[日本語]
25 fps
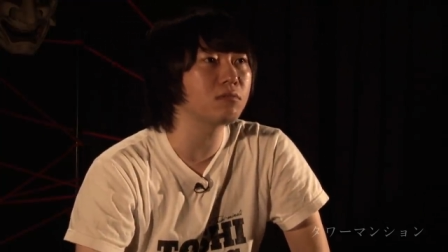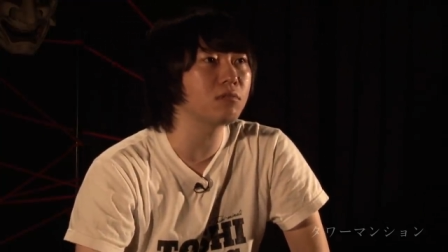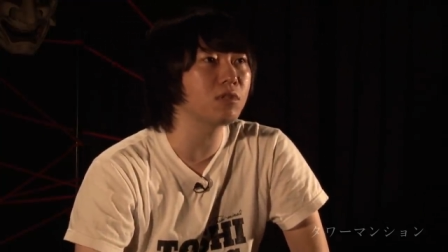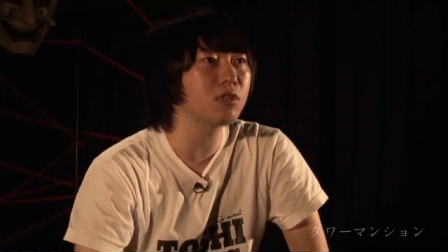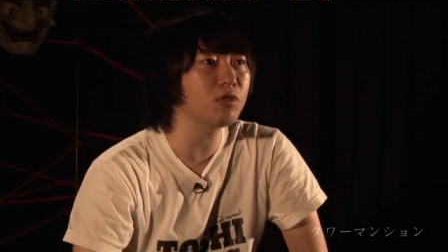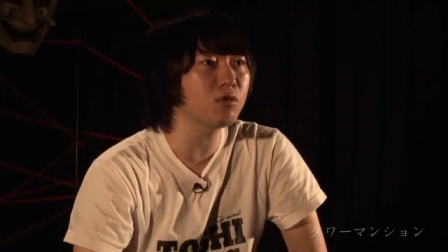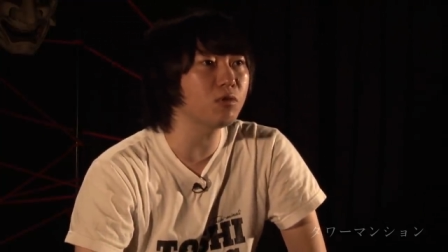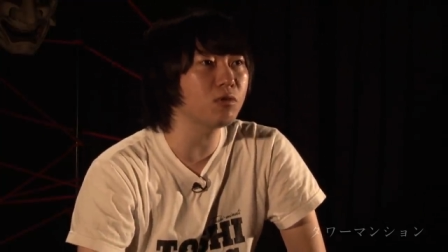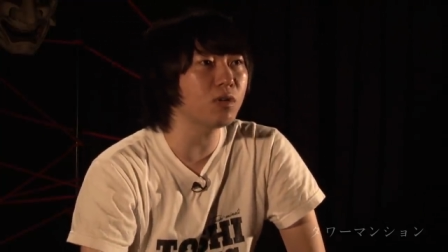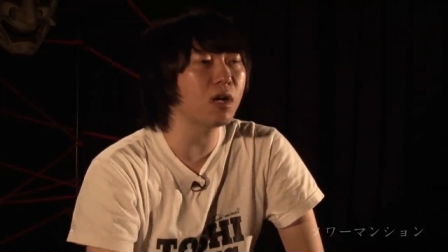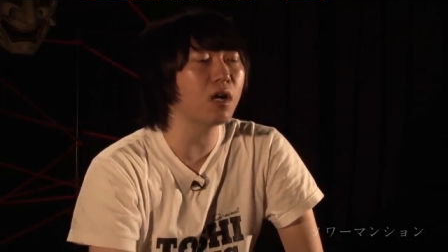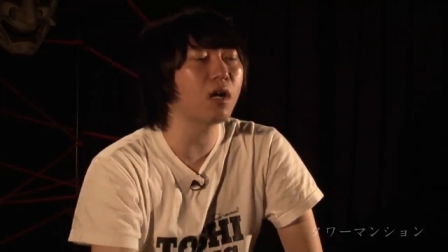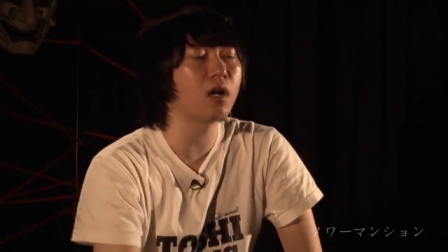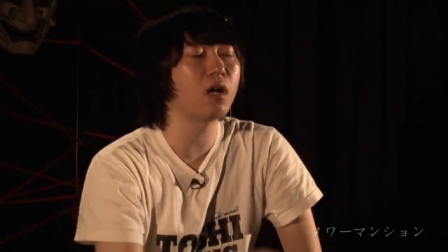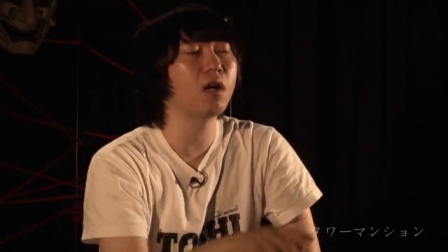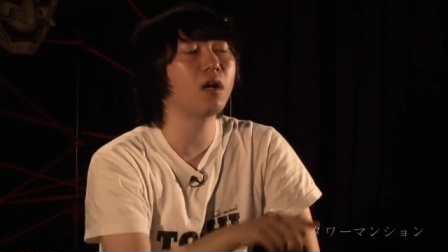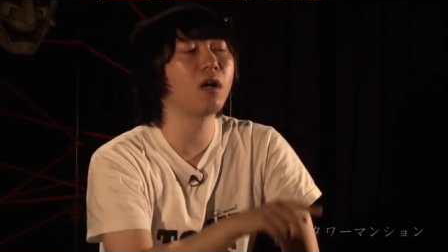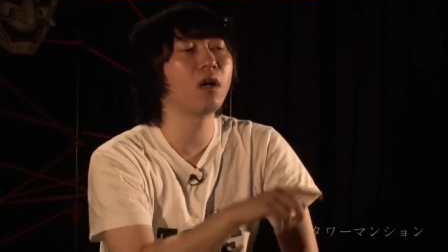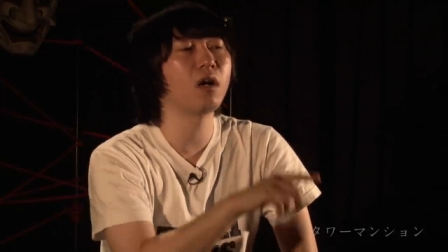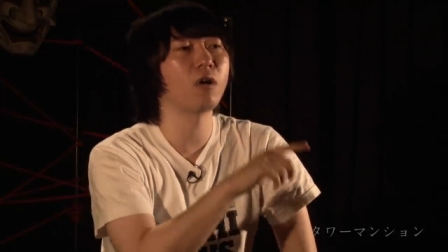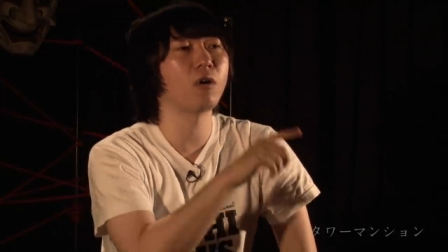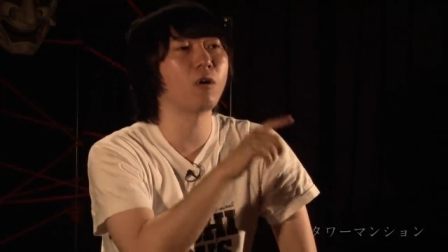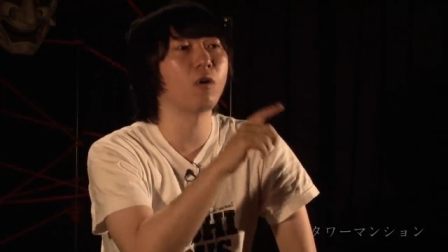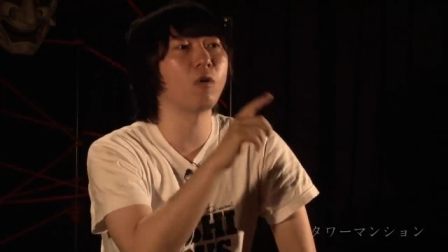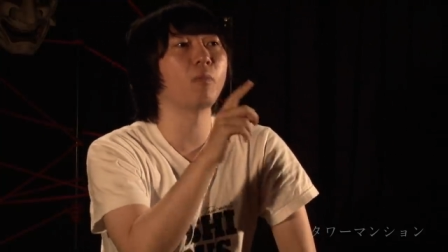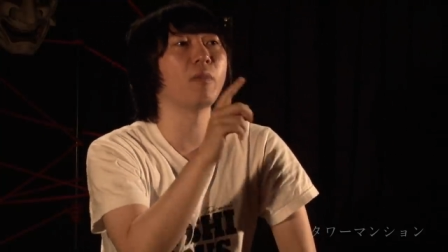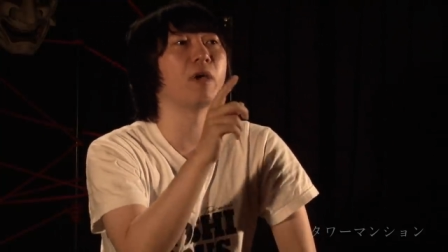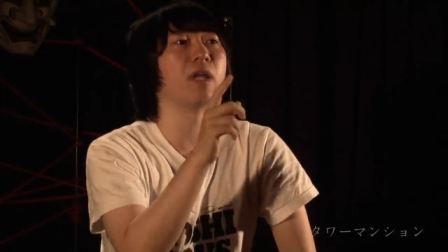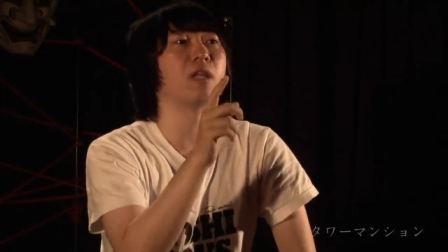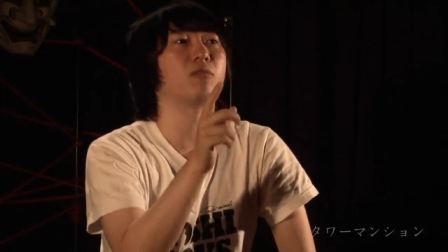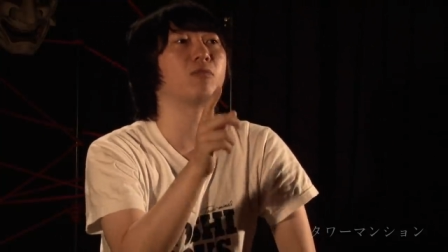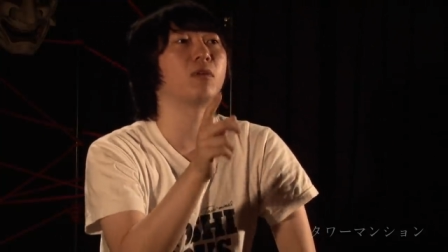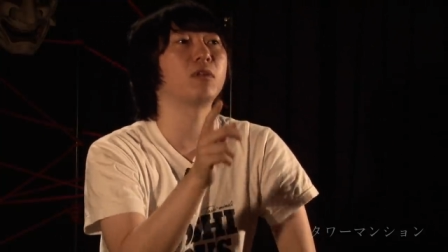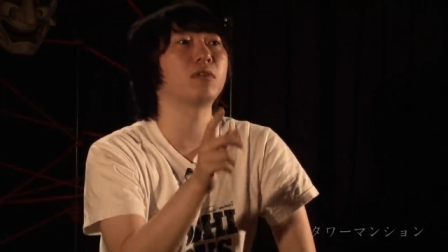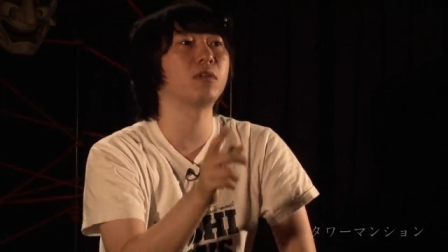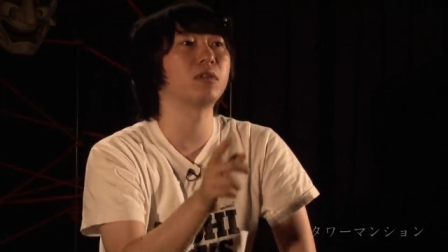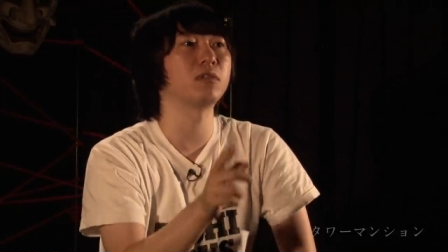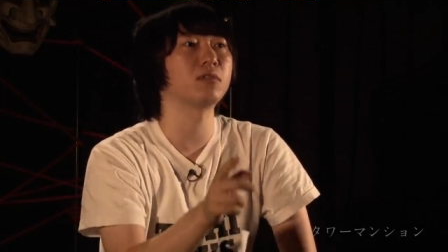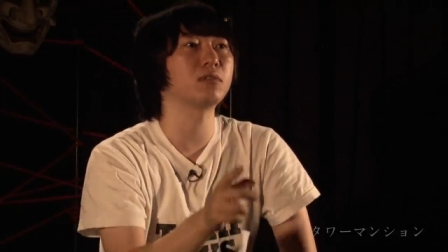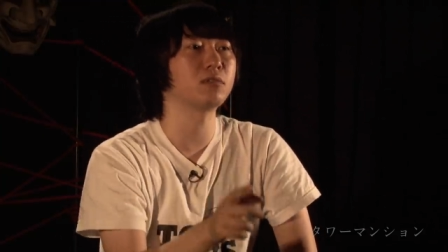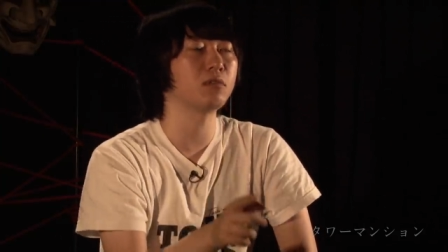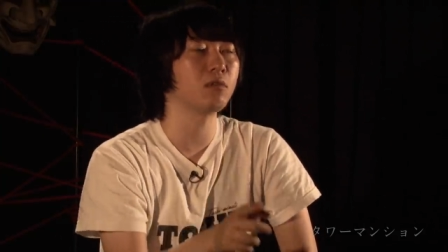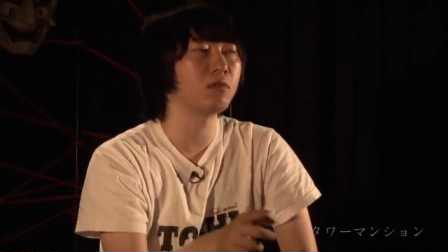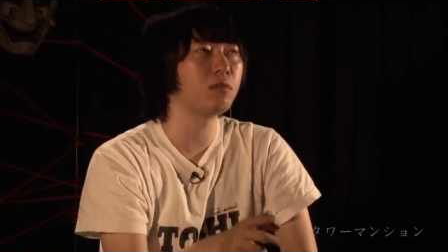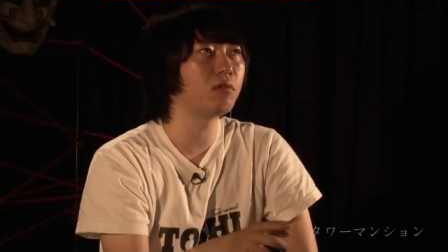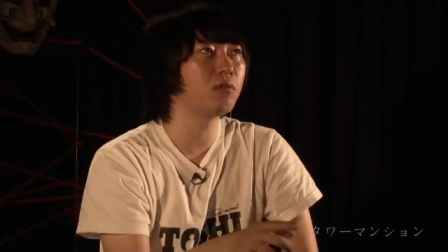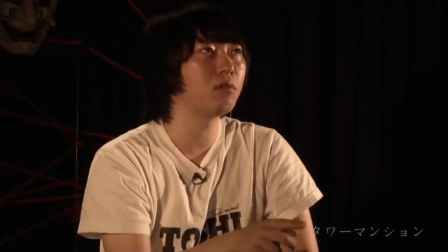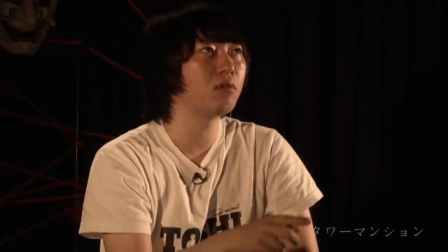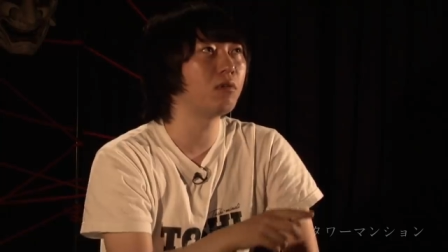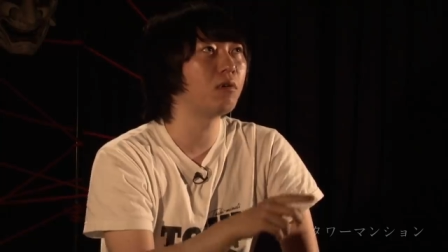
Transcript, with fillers: ていうようなコメントだったんですよ。